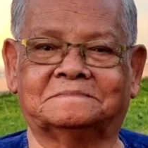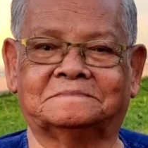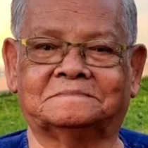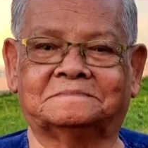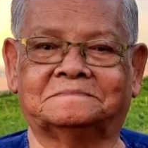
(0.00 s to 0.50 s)
อบ
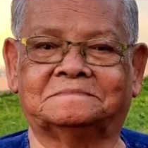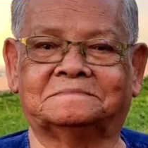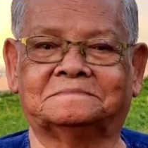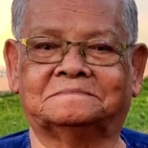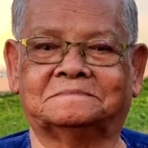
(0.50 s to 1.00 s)
อกว่ามีโท
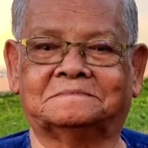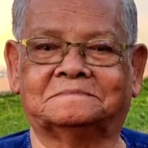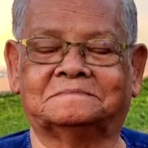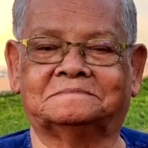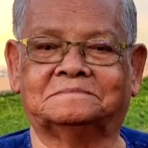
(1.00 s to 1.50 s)
รศัพท์นะ
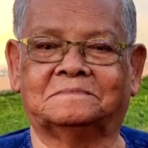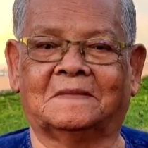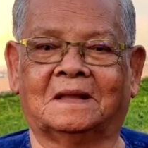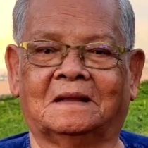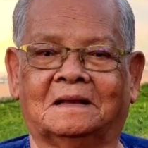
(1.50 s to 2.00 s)
คะมาปรึก
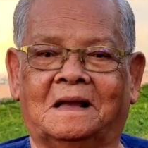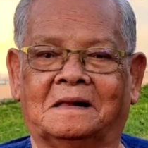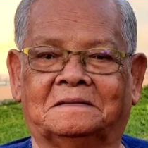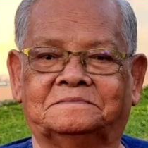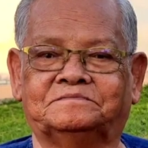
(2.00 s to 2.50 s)
ษาเรื่อง
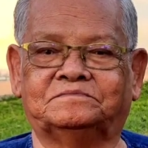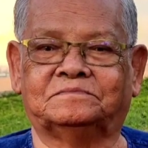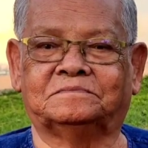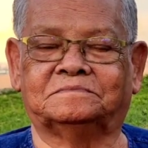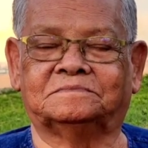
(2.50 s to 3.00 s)
ช้างตกมั
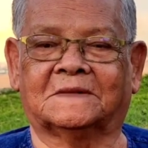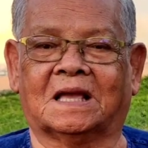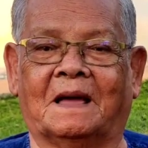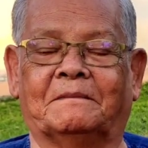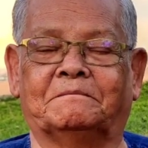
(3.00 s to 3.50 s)
น
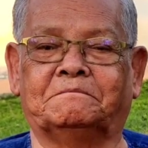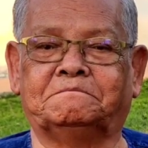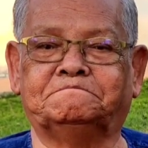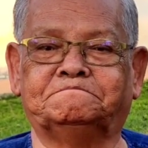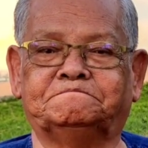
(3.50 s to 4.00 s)
ครับ เป็น
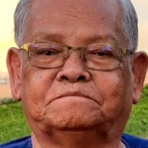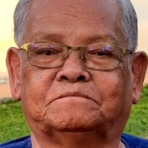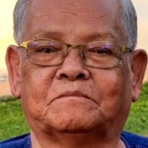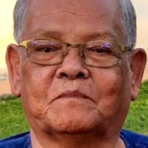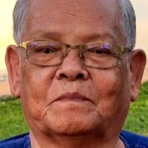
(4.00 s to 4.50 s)
ยังไงบ้าง
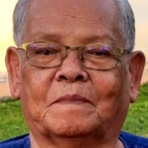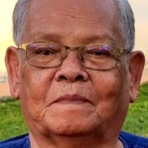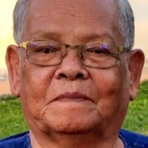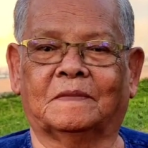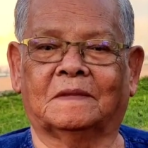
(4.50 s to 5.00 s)
คะเล่าให้ฟัง
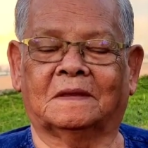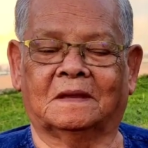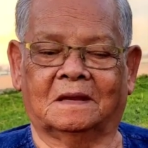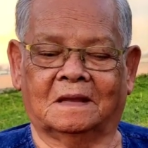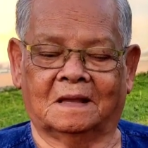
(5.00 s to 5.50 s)
ได้ไหมคะ
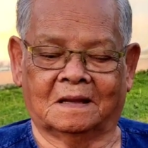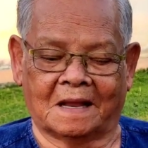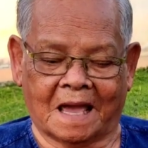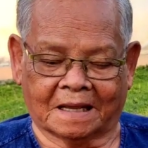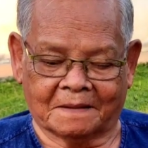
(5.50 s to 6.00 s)

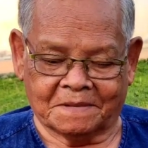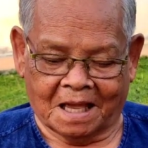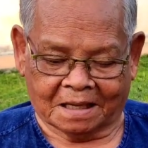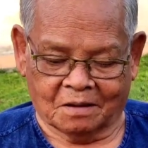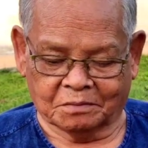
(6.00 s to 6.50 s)
ได้ครับ
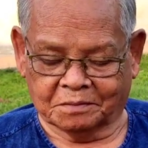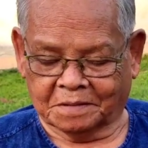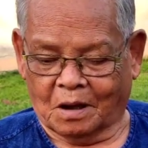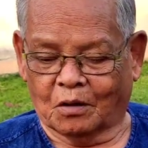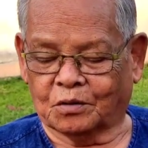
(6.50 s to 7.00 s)
ได้ครับ
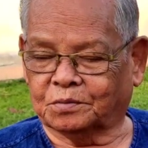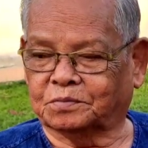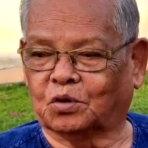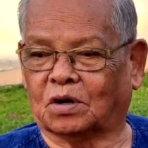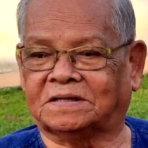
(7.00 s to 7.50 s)
เขา
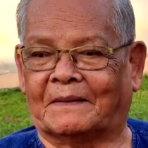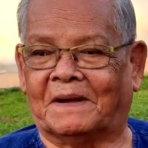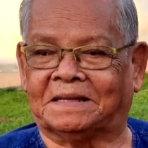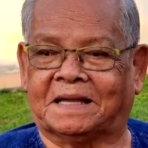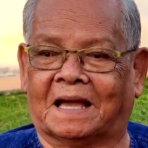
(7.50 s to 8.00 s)
โทรศัพท์
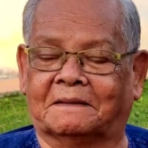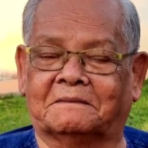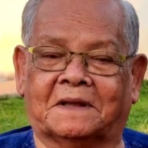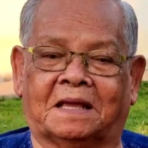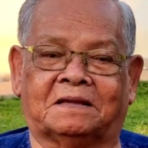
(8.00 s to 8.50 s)
มาจาก
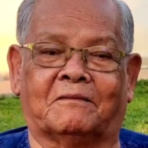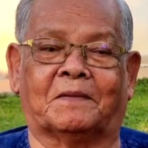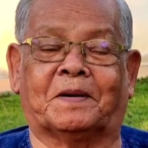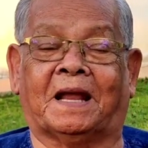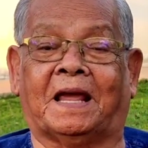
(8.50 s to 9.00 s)
จังหวั
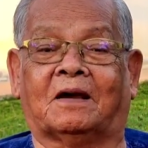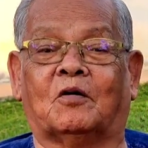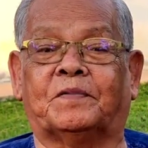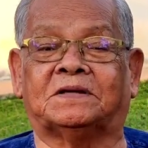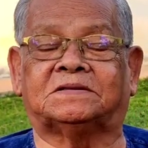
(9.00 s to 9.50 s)
ดแพร่
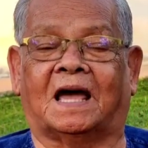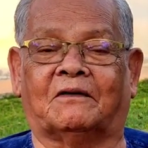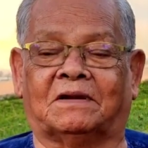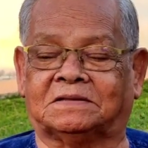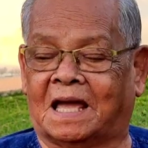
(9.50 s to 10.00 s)
เขาปรึกษา
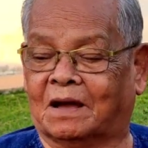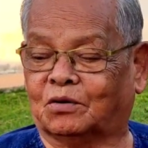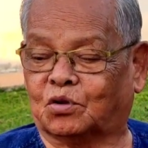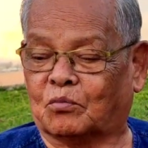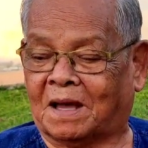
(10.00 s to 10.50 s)
ว่าช้าง
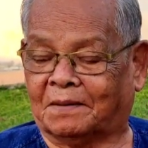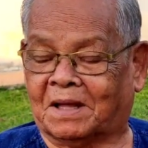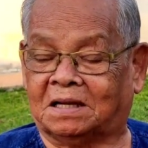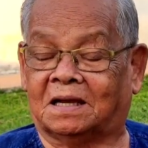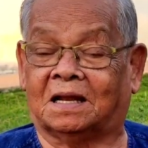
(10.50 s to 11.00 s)
ก็ตกมัน
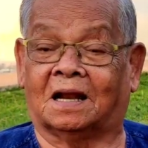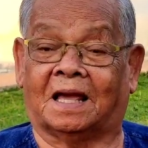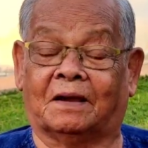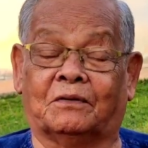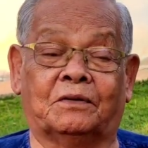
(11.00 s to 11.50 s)
มาเดือนหนึ่ง
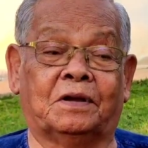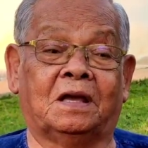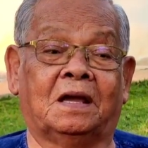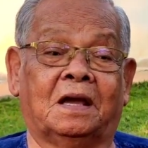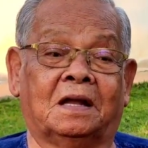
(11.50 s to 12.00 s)
แล้ว
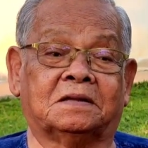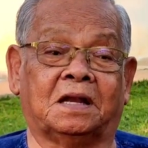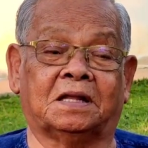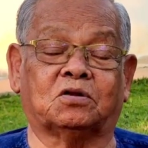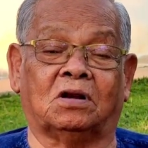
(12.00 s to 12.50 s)
ที
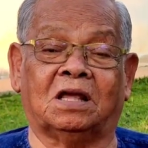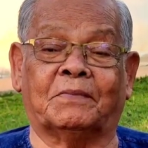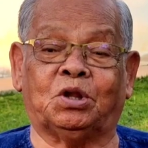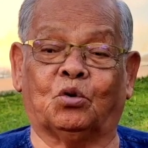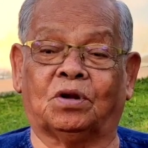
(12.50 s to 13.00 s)
นี้ตอนนี้
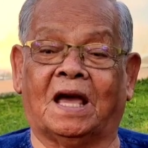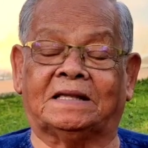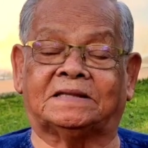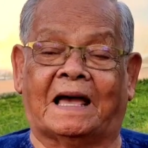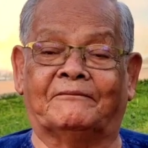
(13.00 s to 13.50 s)
มันหยุดได้
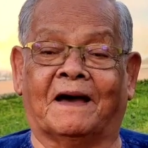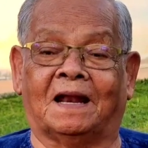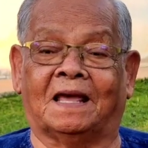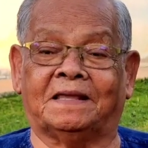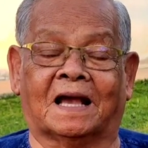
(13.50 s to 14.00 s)
สามวัน
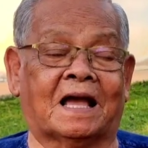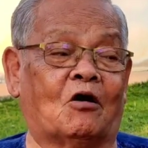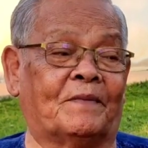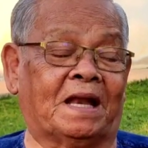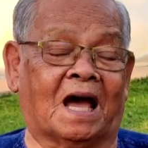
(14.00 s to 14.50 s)
เลยยัง
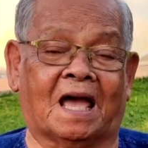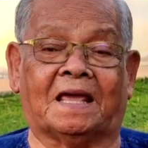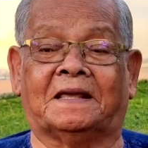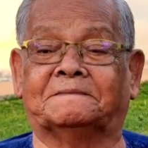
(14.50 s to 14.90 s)
เข้าไม่ได้